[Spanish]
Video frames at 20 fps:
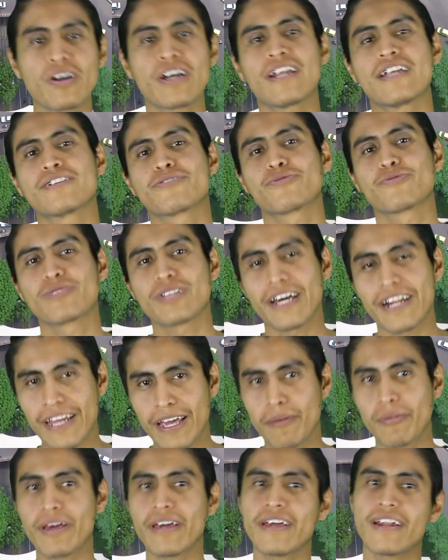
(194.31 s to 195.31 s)
qué les
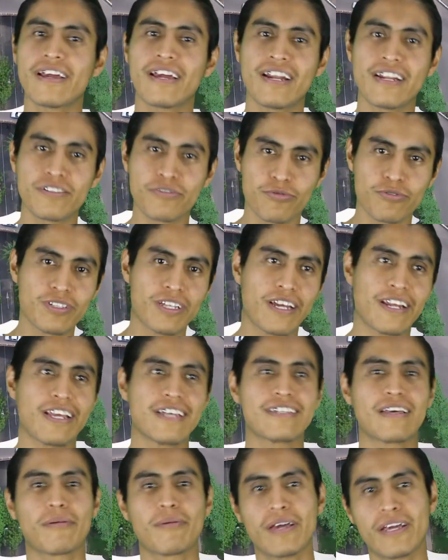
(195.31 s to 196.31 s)
gustaría ver, qué les
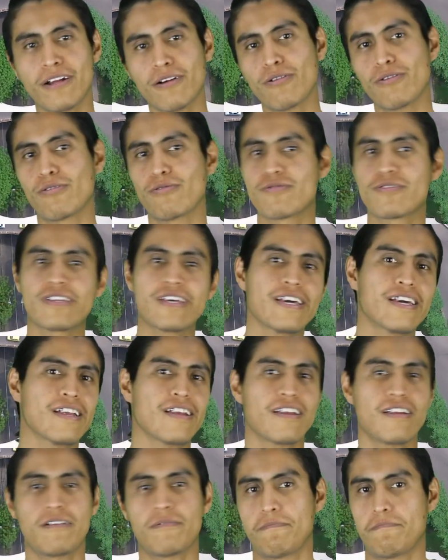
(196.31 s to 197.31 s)
gustaría saber, conocer,
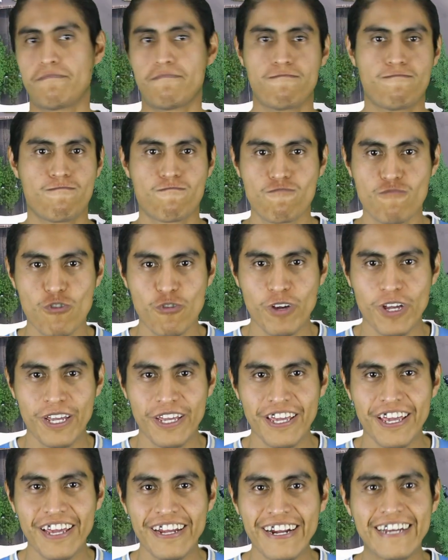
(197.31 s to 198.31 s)
lo que
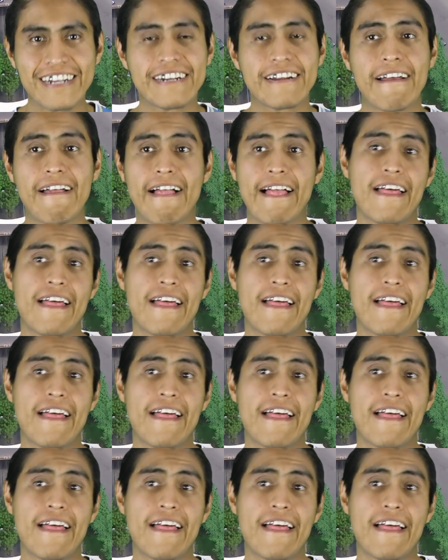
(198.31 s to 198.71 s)
quieran.